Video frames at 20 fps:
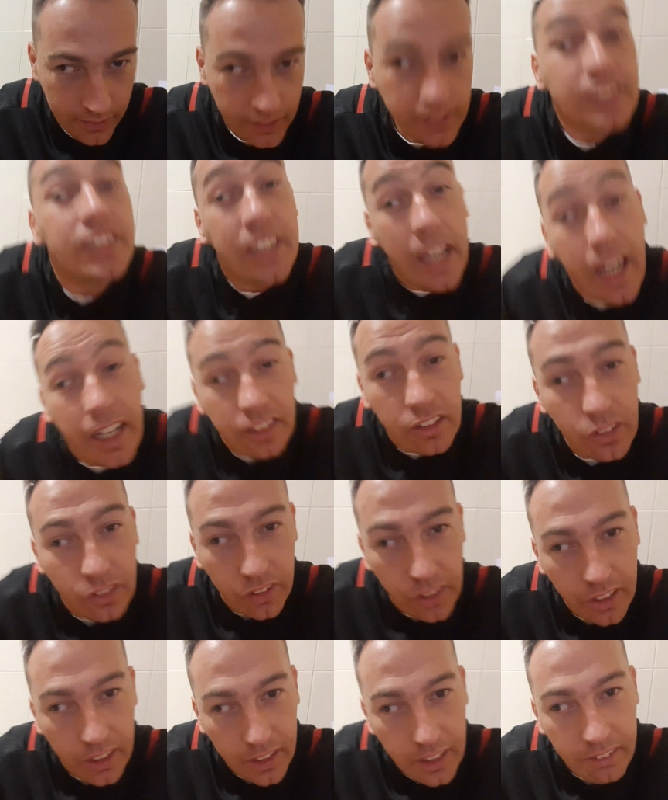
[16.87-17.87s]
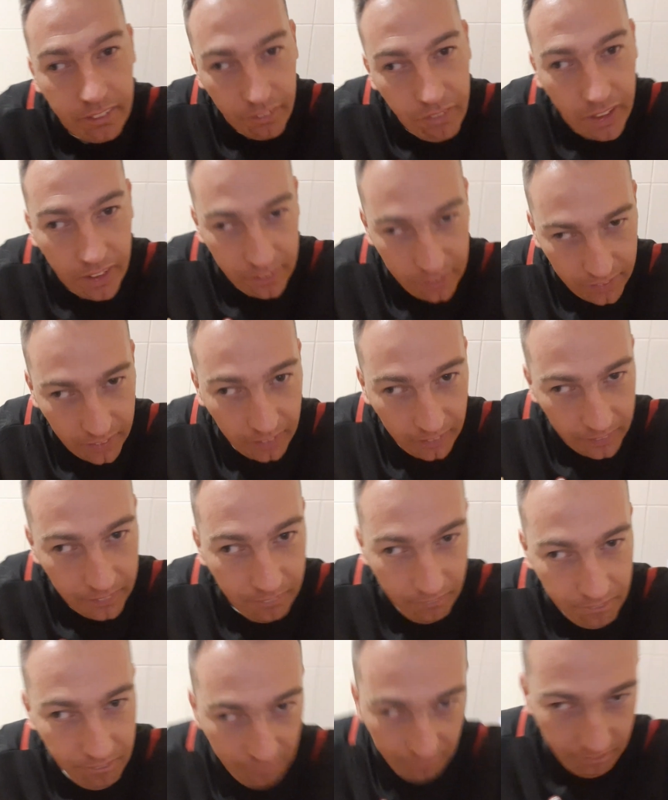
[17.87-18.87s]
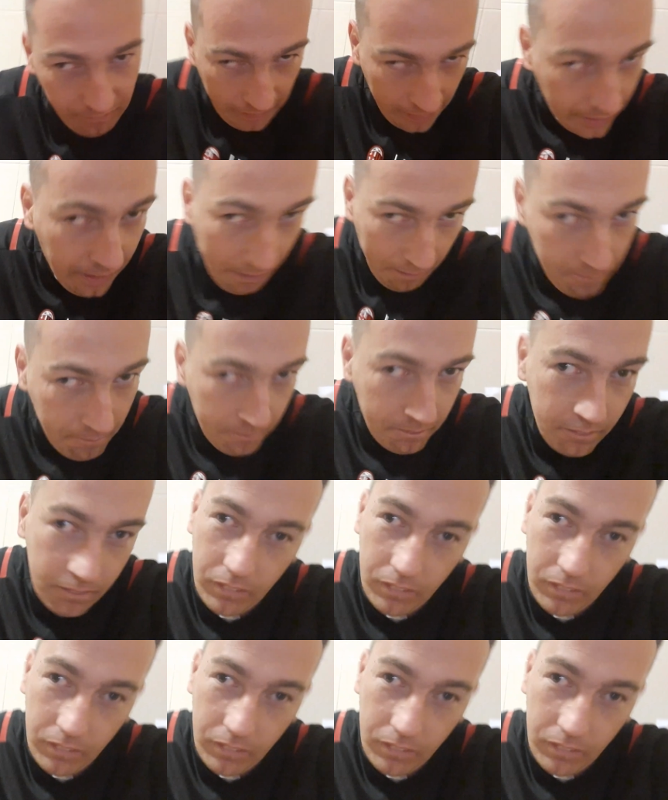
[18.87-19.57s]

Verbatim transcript: sai dove te le devi mettere? Eh?